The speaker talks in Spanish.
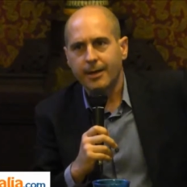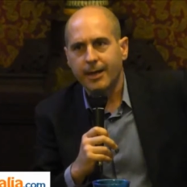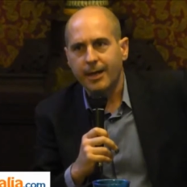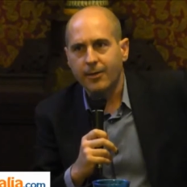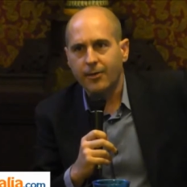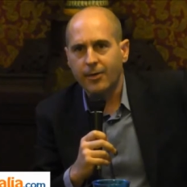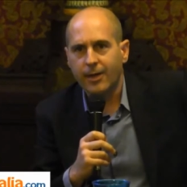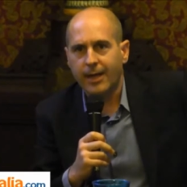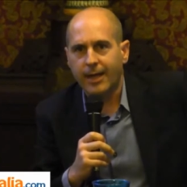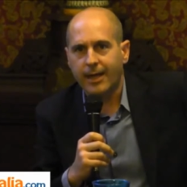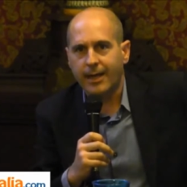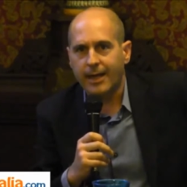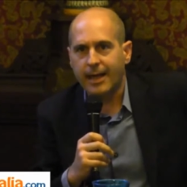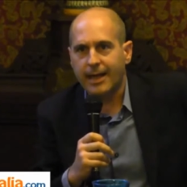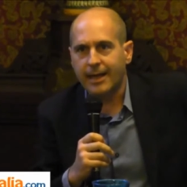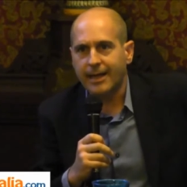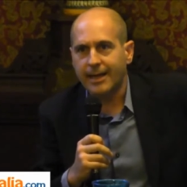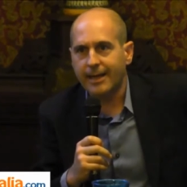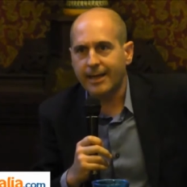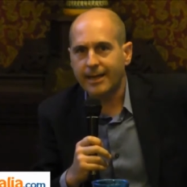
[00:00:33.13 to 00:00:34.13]
creo que
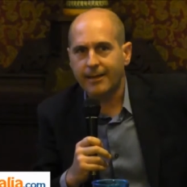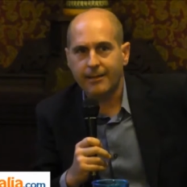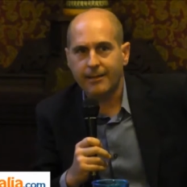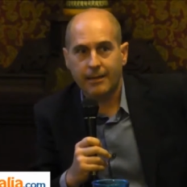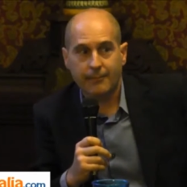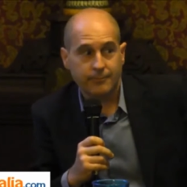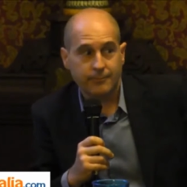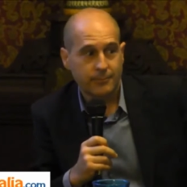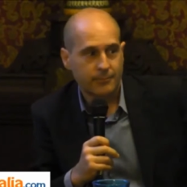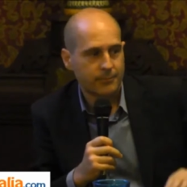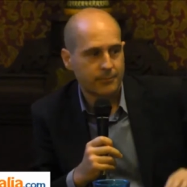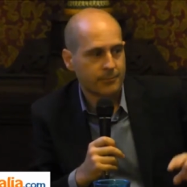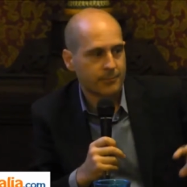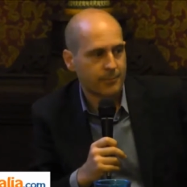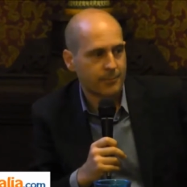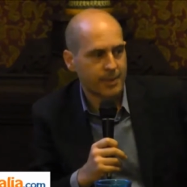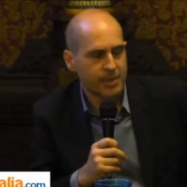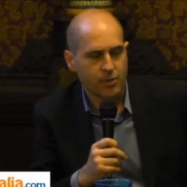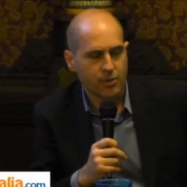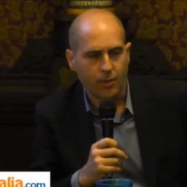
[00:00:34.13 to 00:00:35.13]
aquí
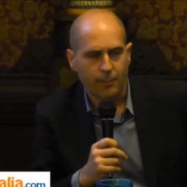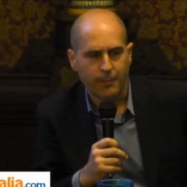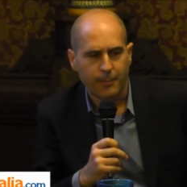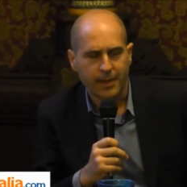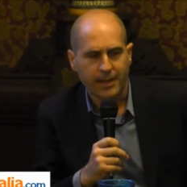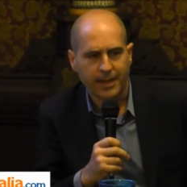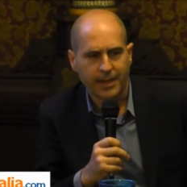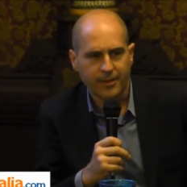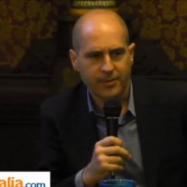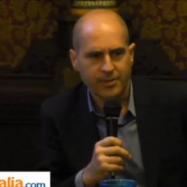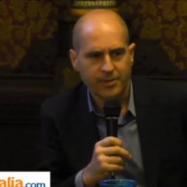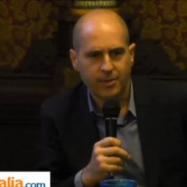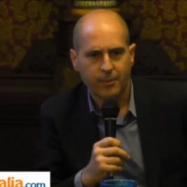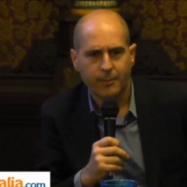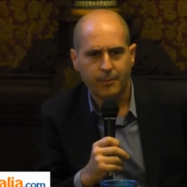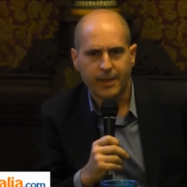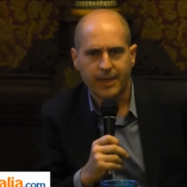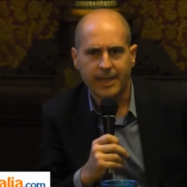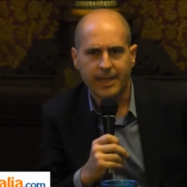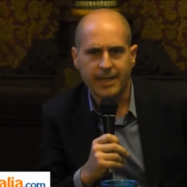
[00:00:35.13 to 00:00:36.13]
mm, mis compañeros y
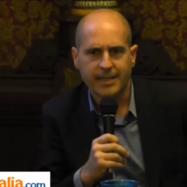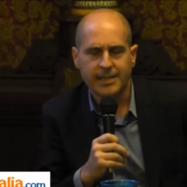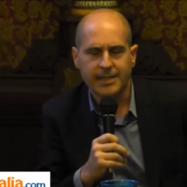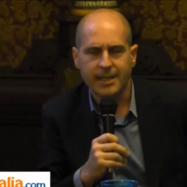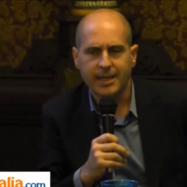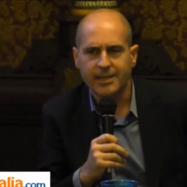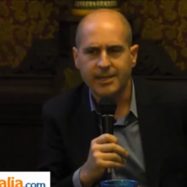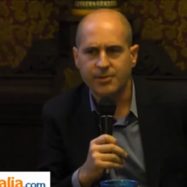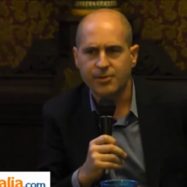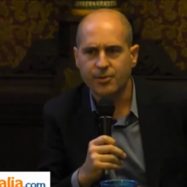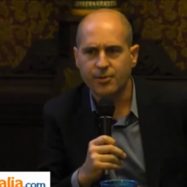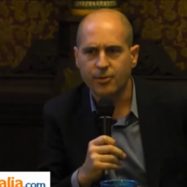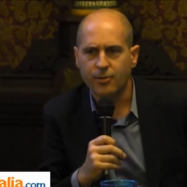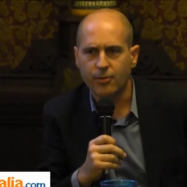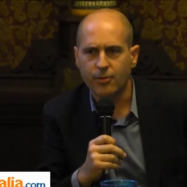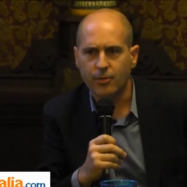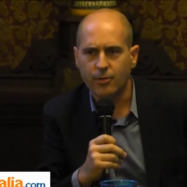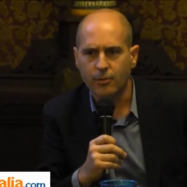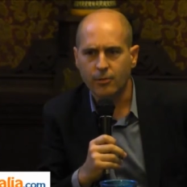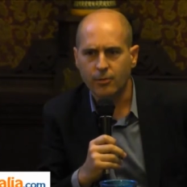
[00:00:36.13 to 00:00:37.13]
compañeras han
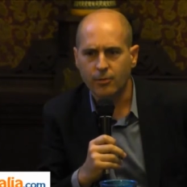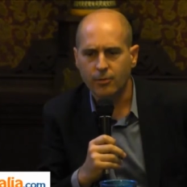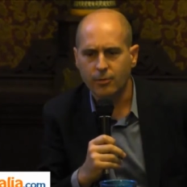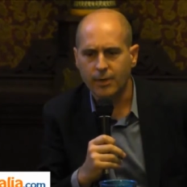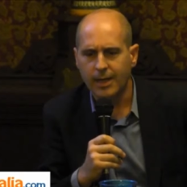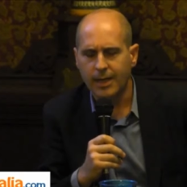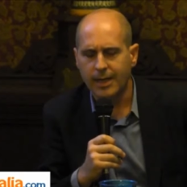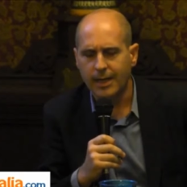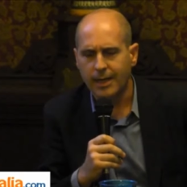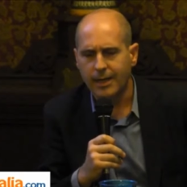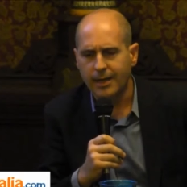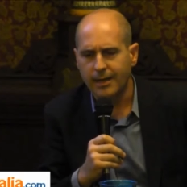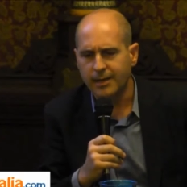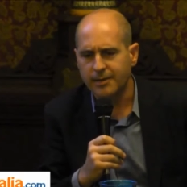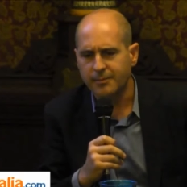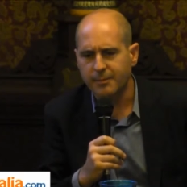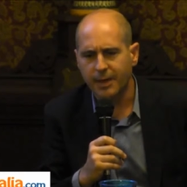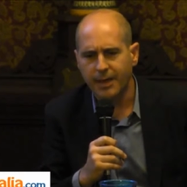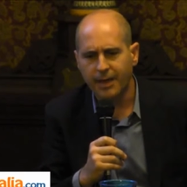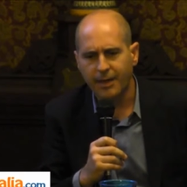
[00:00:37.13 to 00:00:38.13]
hecho una
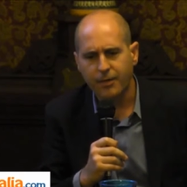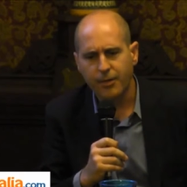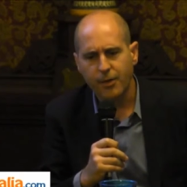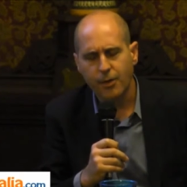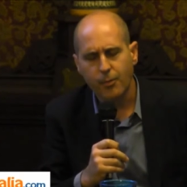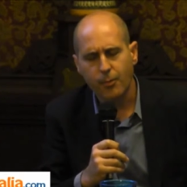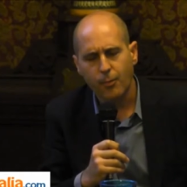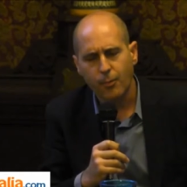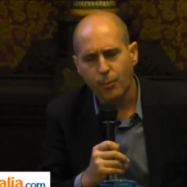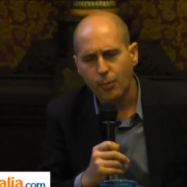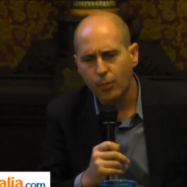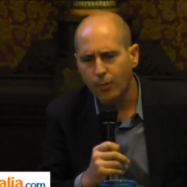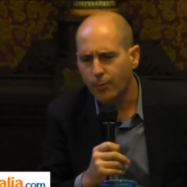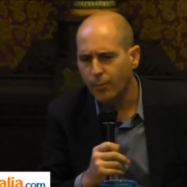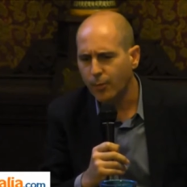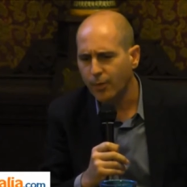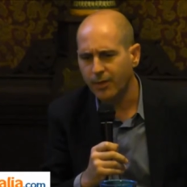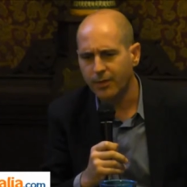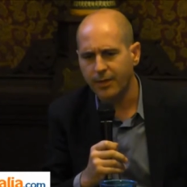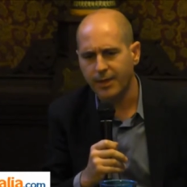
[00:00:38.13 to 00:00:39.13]
explicación muy
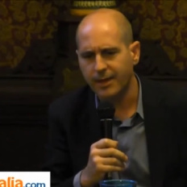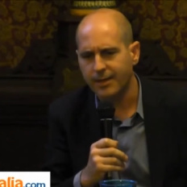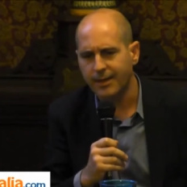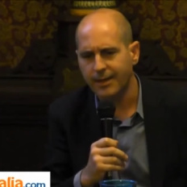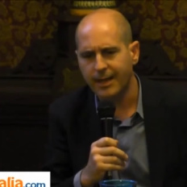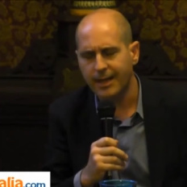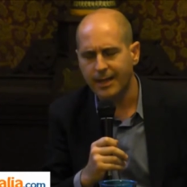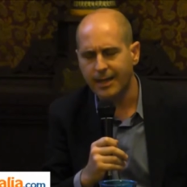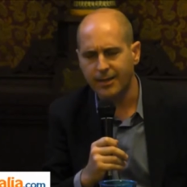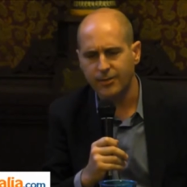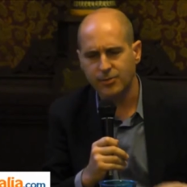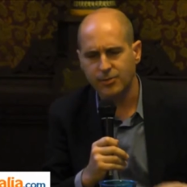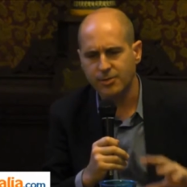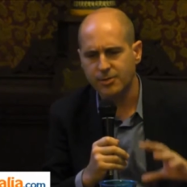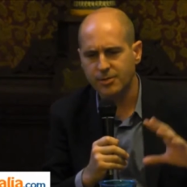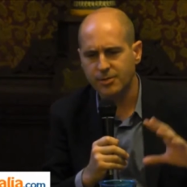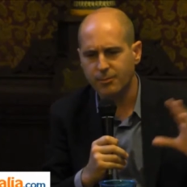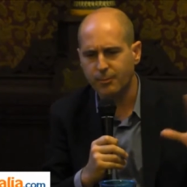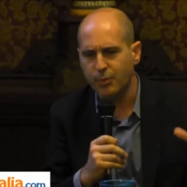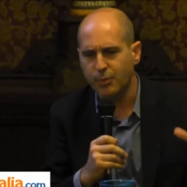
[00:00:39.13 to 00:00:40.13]
muy certera que
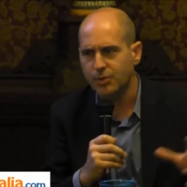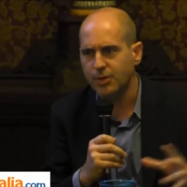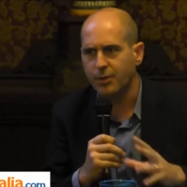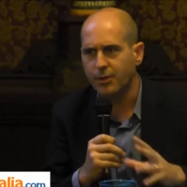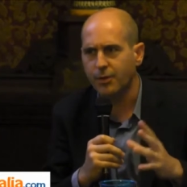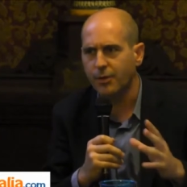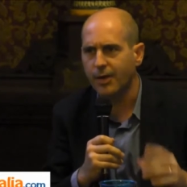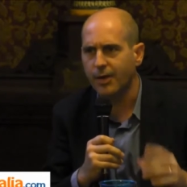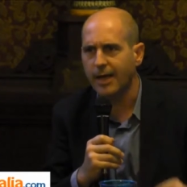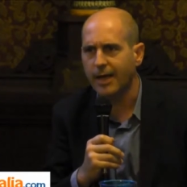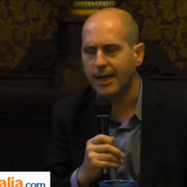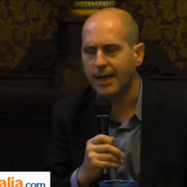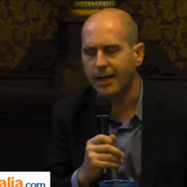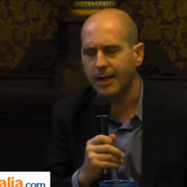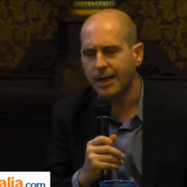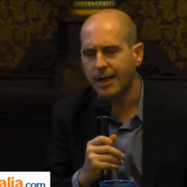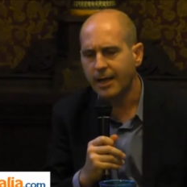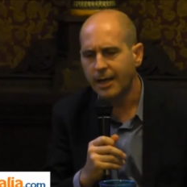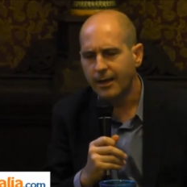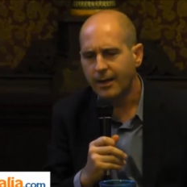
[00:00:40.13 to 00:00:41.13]
nos
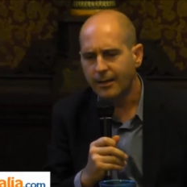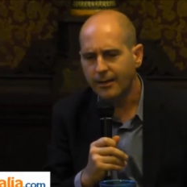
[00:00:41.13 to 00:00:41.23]
posiciona